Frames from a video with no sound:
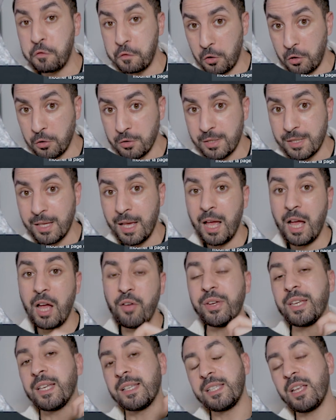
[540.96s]
en France
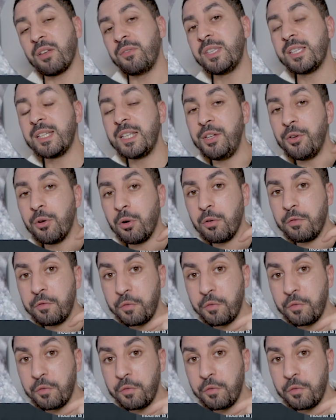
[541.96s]
avec un service client